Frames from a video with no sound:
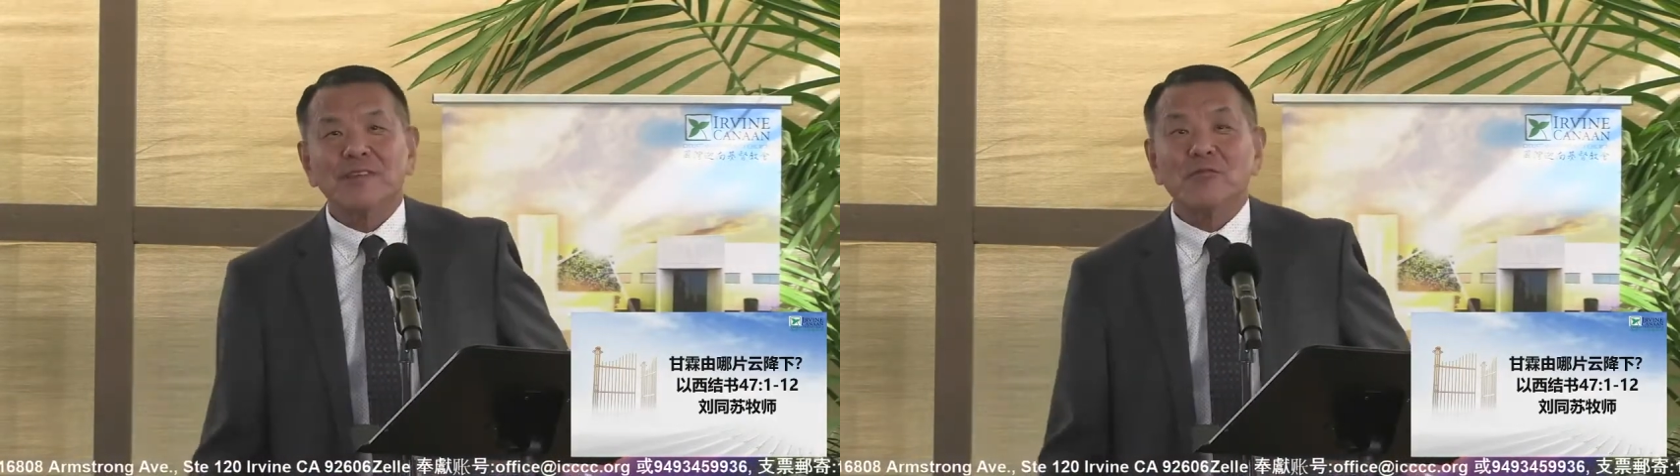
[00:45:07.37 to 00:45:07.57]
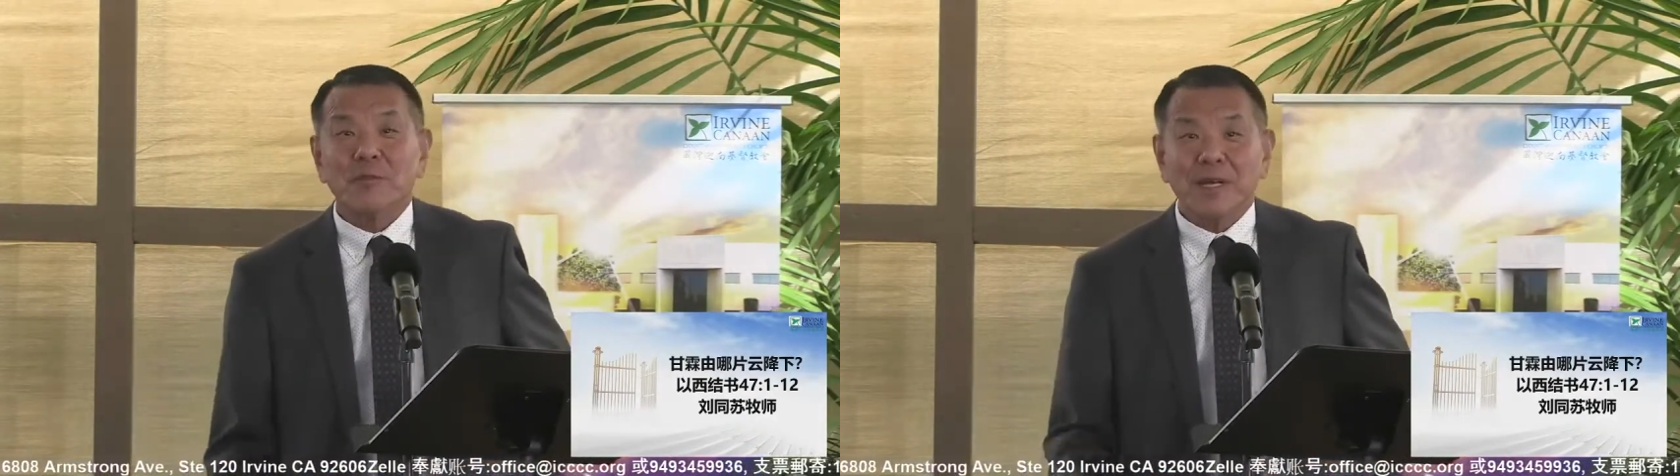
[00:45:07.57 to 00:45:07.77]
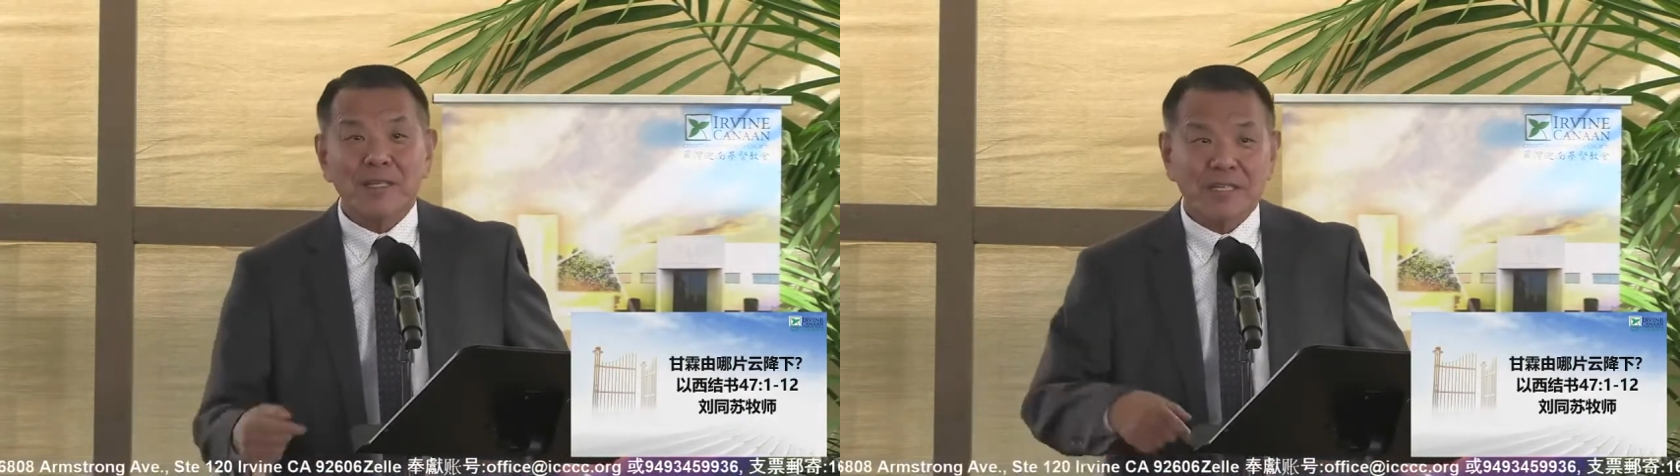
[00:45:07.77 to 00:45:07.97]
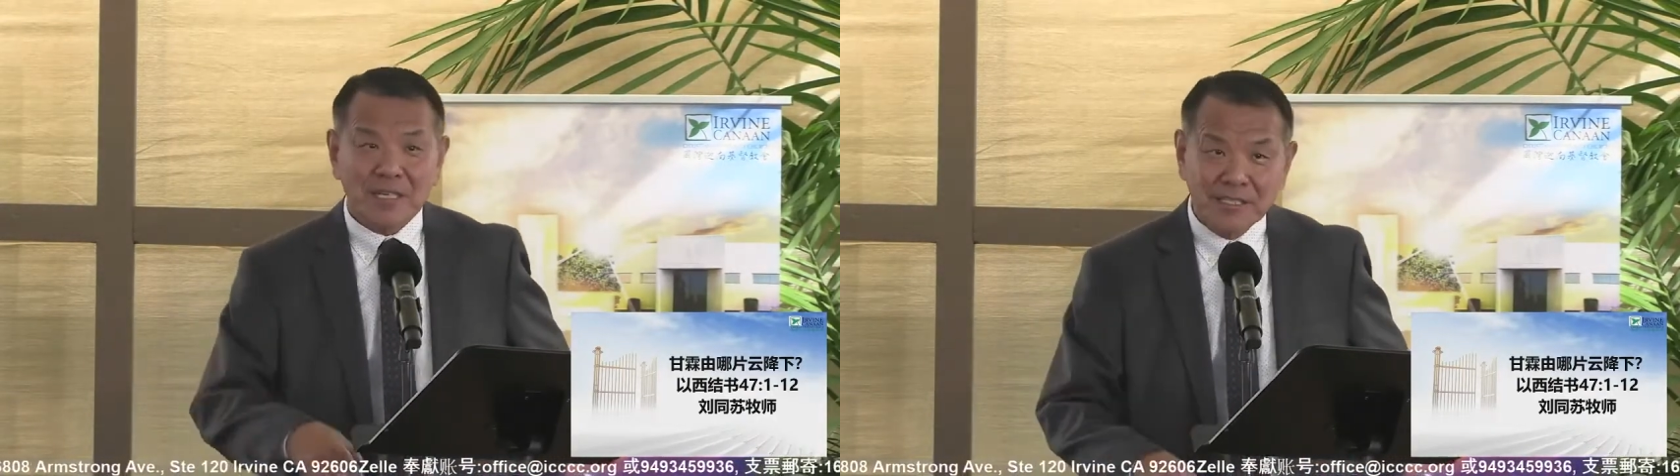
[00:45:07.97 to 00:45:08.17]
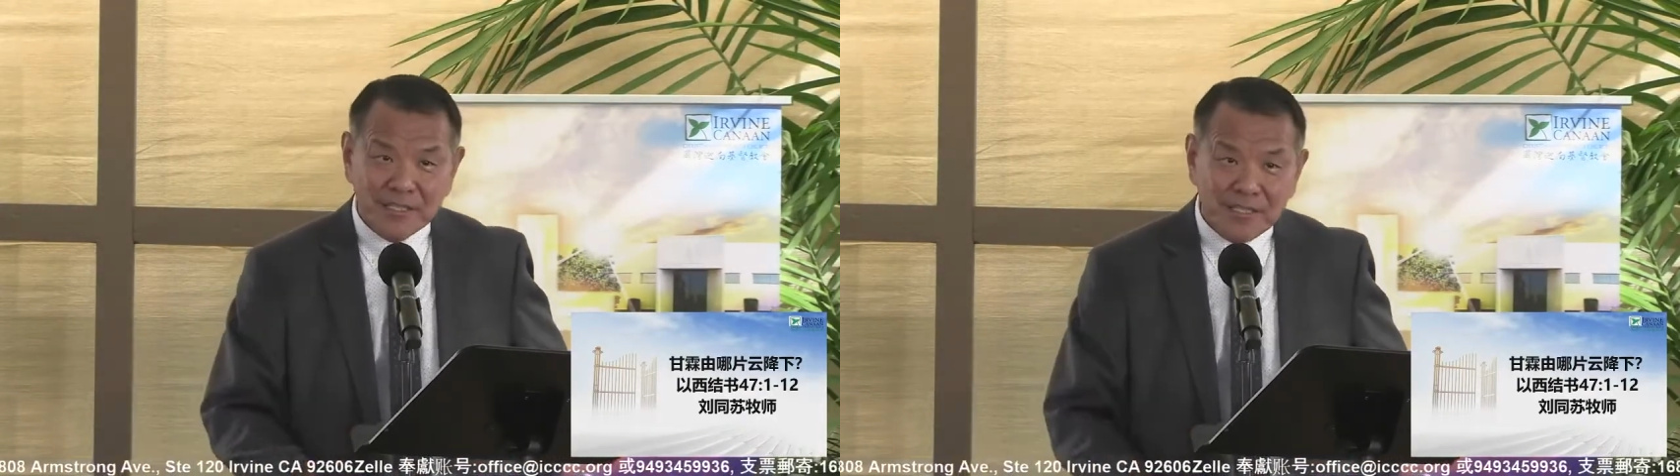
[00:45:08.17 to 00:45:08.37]
我们看的是
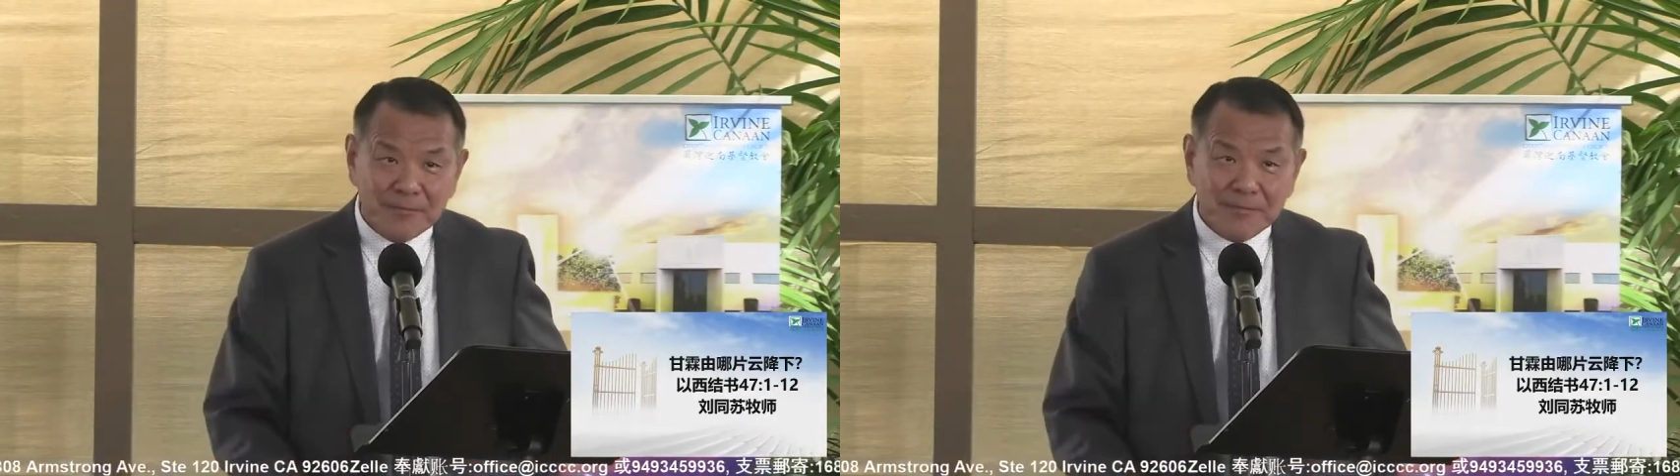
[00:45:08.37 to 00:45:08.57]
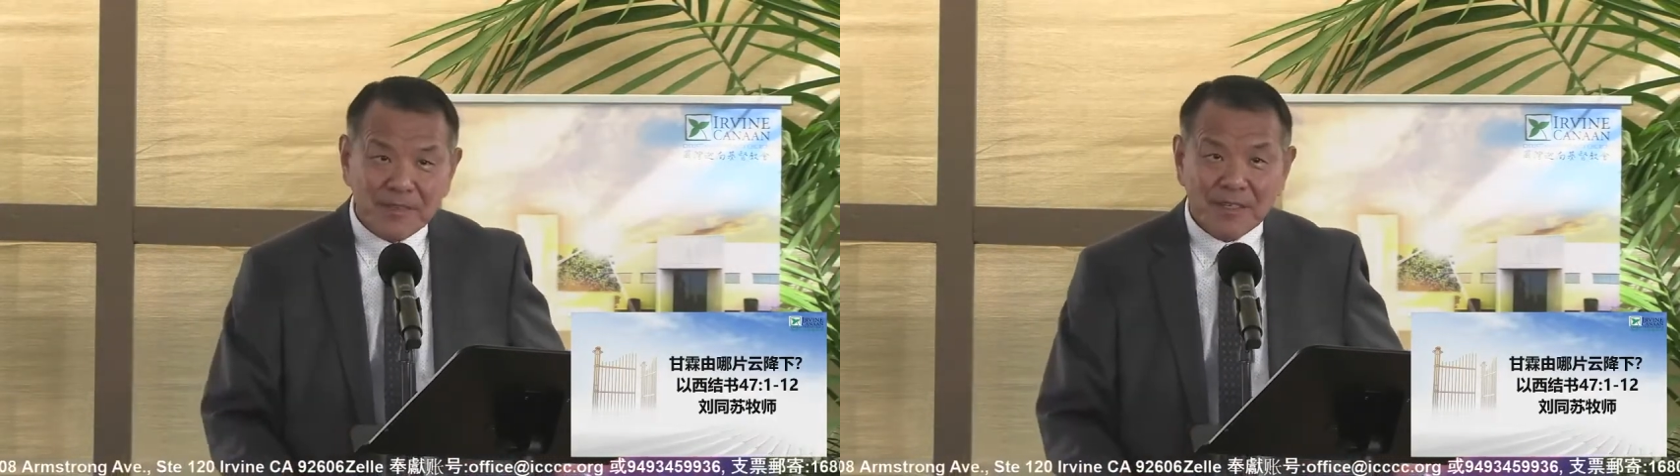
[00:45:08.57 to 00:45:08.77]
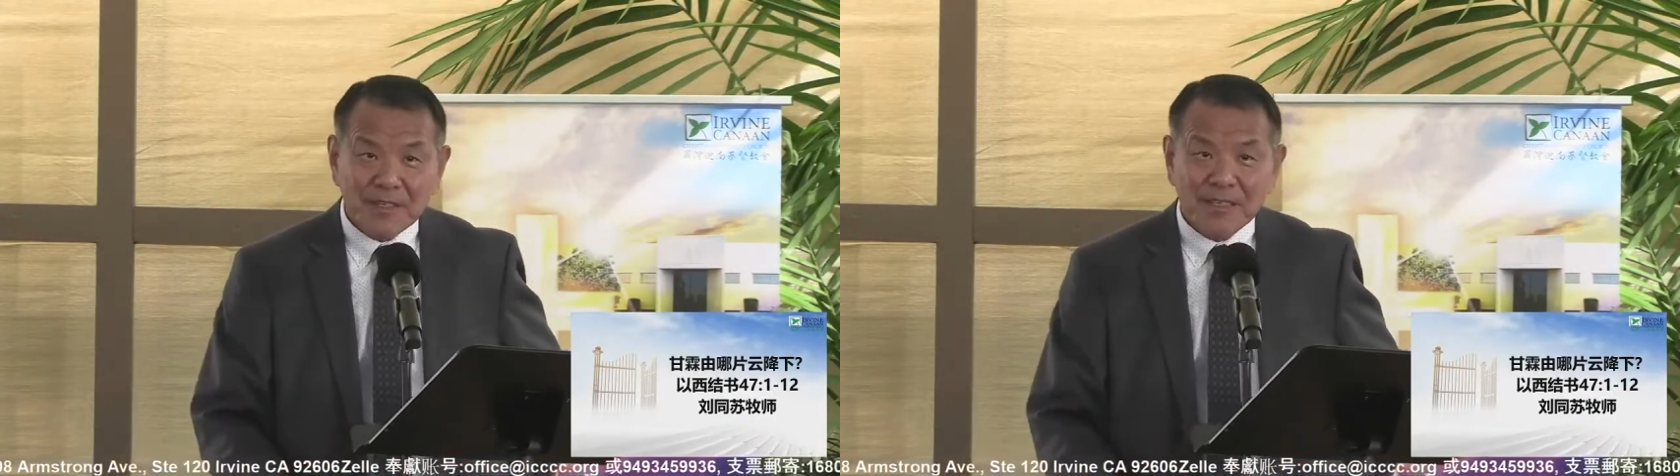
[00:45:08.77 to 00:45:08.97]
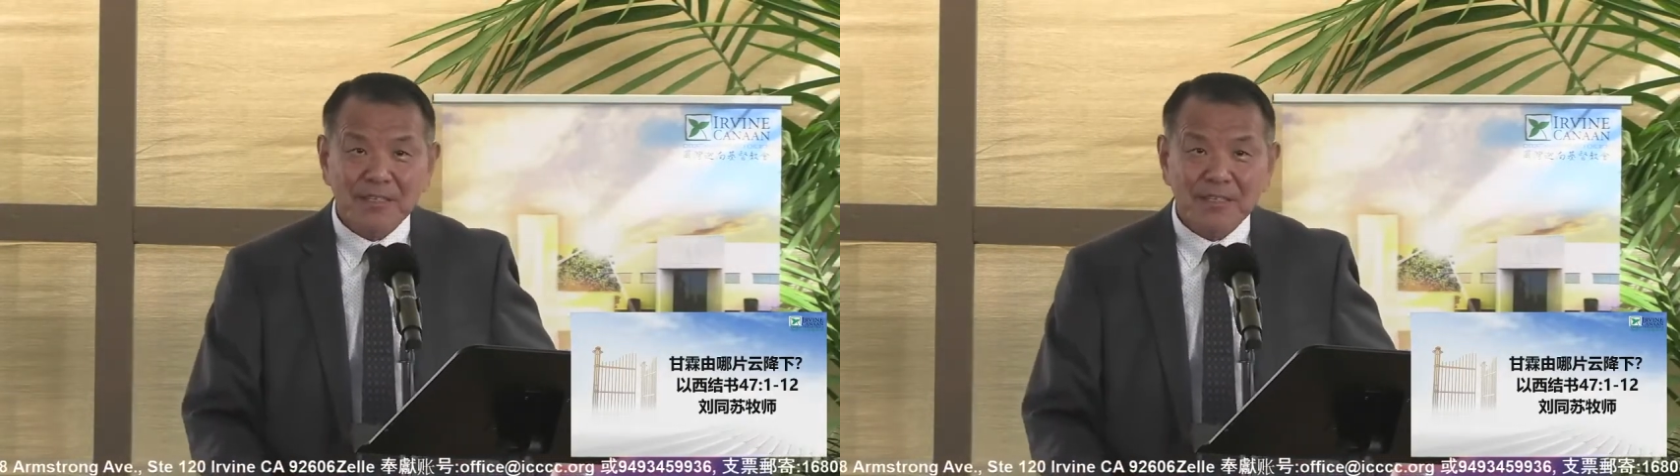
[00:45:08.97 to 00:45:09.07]
根基啊，